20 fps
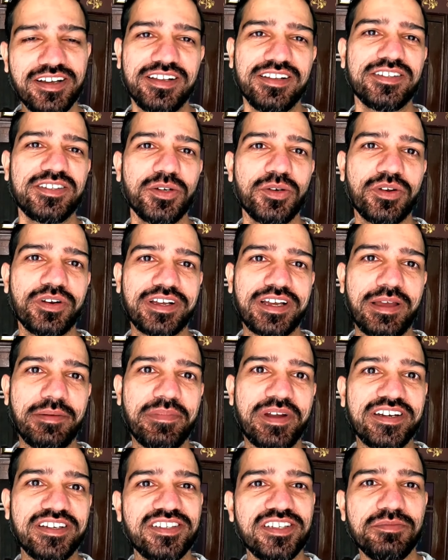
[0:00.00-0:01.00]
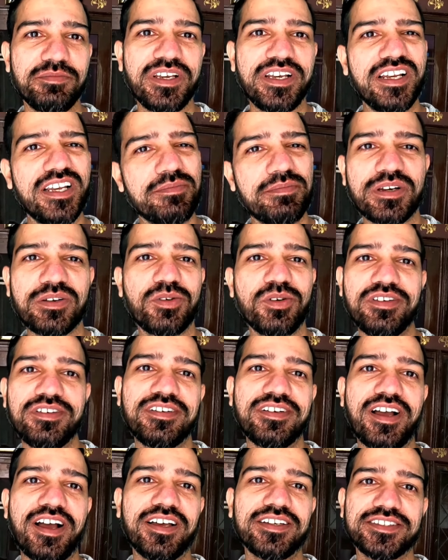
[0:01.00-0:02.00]
कल से हो रखा है मेडिसिन भी ले ली पर कोई
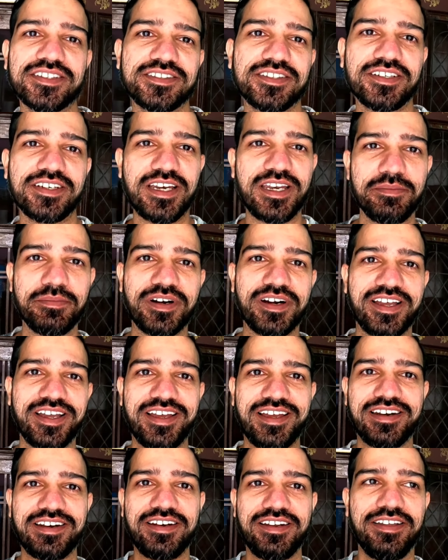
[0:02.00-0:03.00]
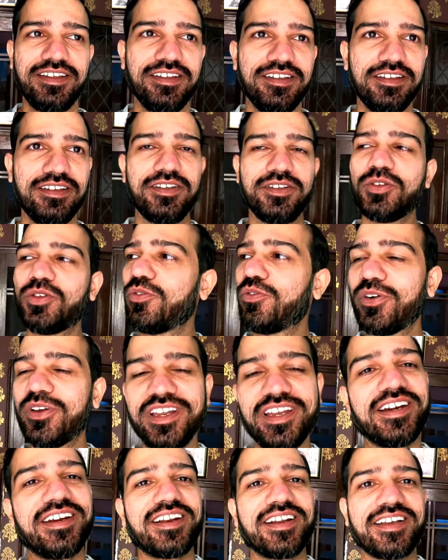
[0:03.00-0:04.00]
खास असर नहीं पड़ा है अब तो वो
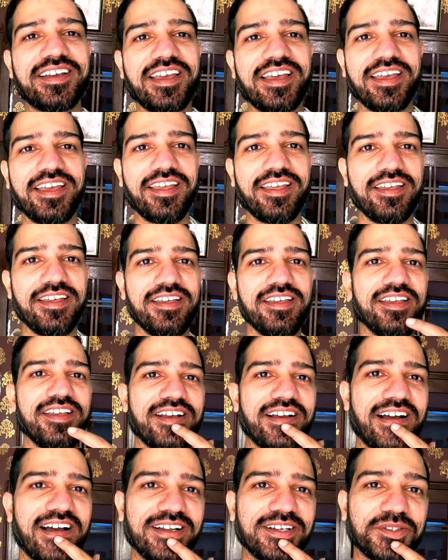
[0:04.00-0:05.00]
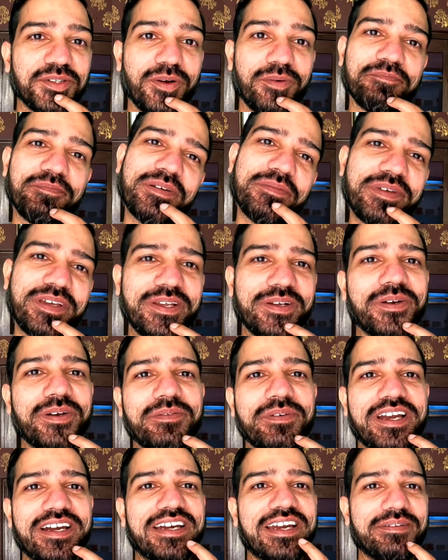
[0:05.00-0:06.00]
लेट रखे हैं आज शॉप पर मेरे को
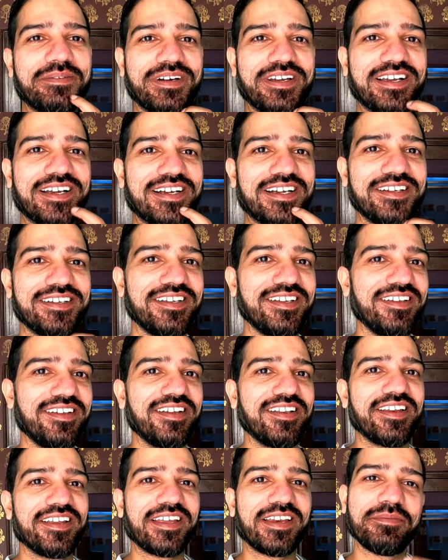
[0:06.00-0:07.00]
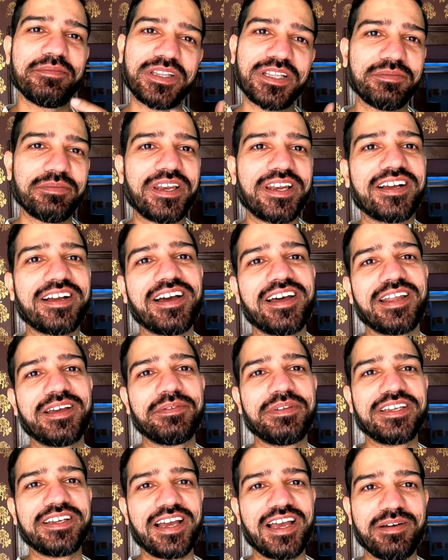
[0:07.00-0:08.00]
ही बैठना पड़ेगा लेकिन अभी तक मैंने खाना
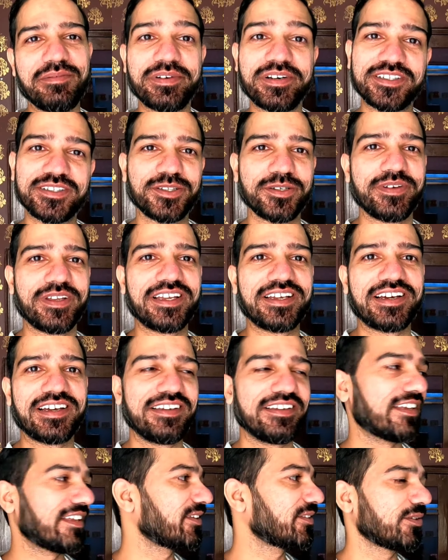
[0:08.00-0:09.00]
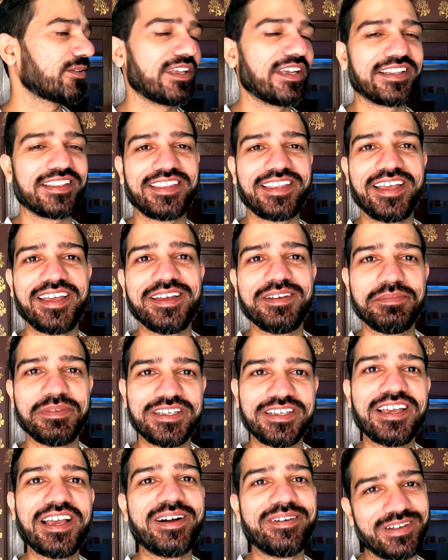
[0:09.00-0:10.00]
भी नहीं खाया ब्रश तो मैंने कर लिया था तो देखते हैं
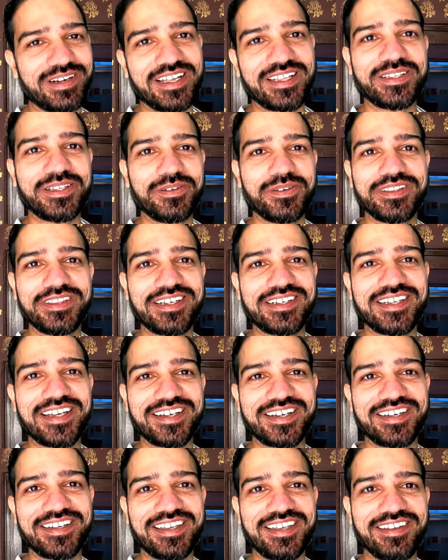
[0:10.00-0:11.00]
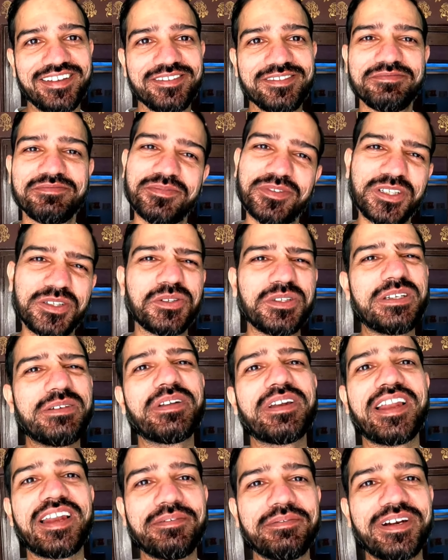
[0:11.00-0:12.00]
अभी क्या बनाता हूँ अंदर जा कर के मुझे खुद ही
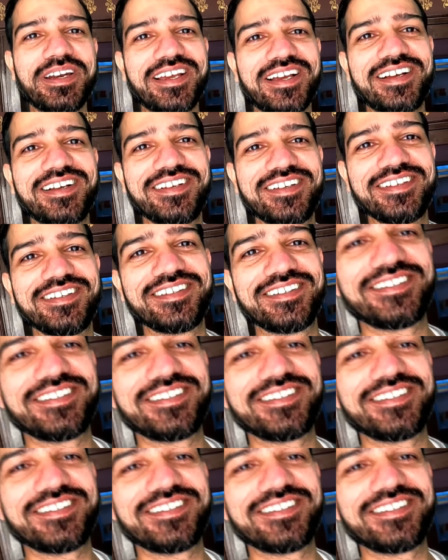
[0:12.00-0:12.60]
बनाना पड़ेगा